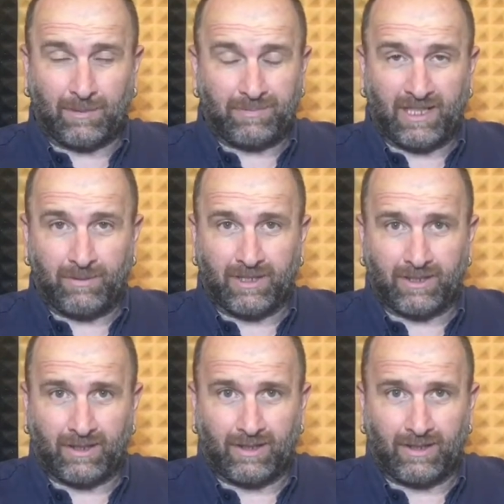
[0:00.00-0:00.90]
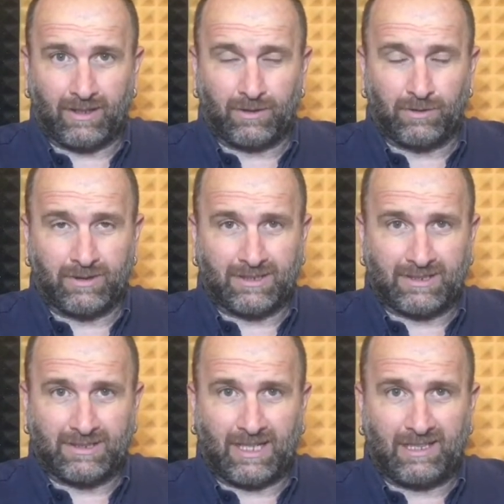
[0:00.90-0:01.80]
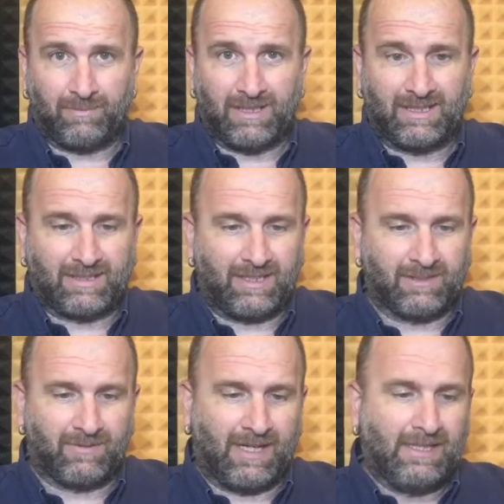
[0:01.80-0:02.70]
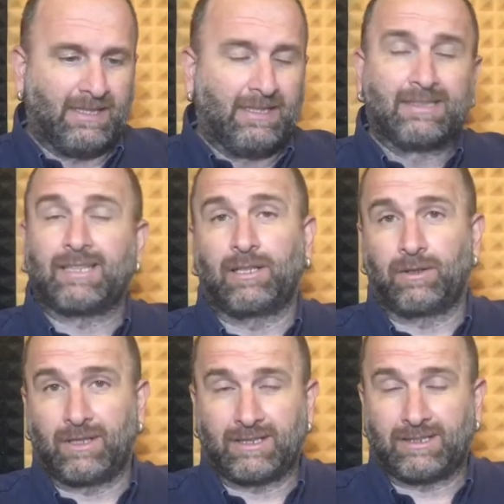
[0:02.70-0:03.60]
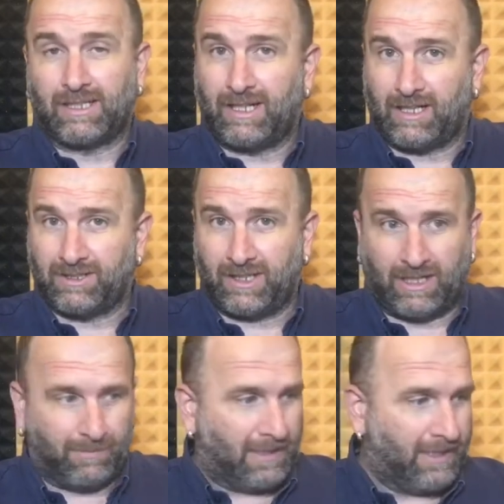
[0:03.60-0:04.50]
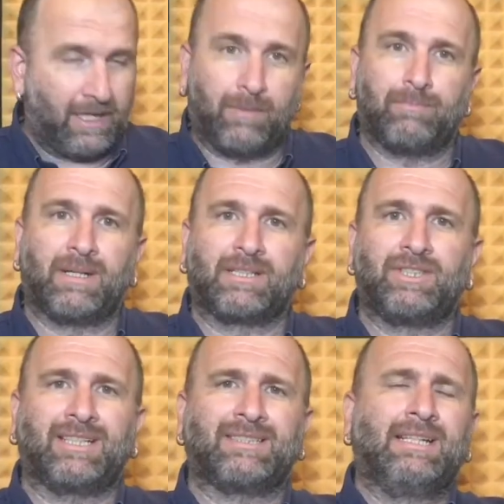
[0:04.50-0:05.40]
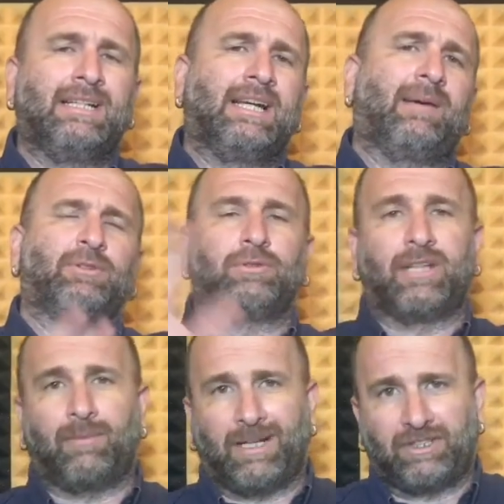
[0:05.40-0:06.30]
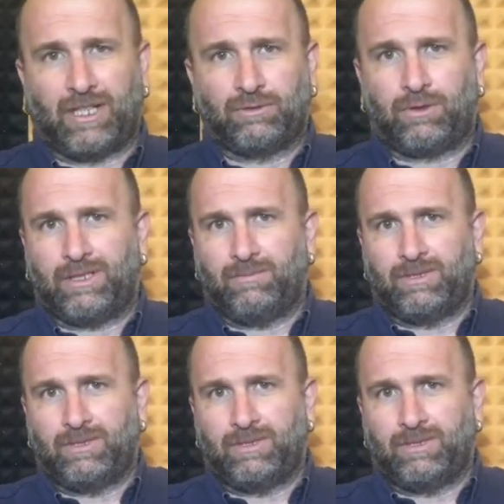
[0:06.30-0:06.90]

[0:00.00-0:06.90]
Yepyeni bir e, günde sizlerle birlikteyiz ve salı günü gazetelere yansıyan haberlere bakacağız. Tabii şunu da baştan söyleyeyim.